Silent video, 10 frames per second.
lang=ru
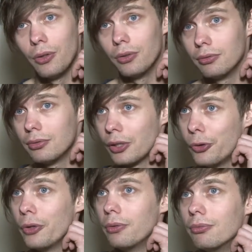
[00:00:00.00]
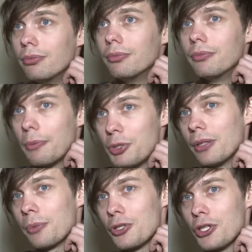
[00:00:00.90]
он такой вообще
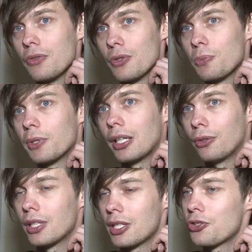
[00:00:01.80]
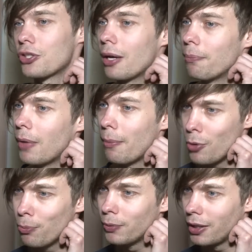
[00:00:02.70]
на протяжении всего спектакля достаточно
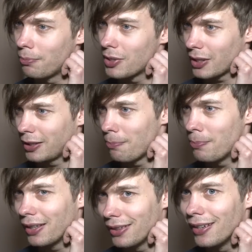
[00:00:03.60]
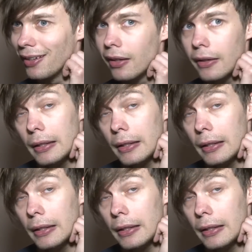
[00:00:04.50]
амебный, бесхребетный.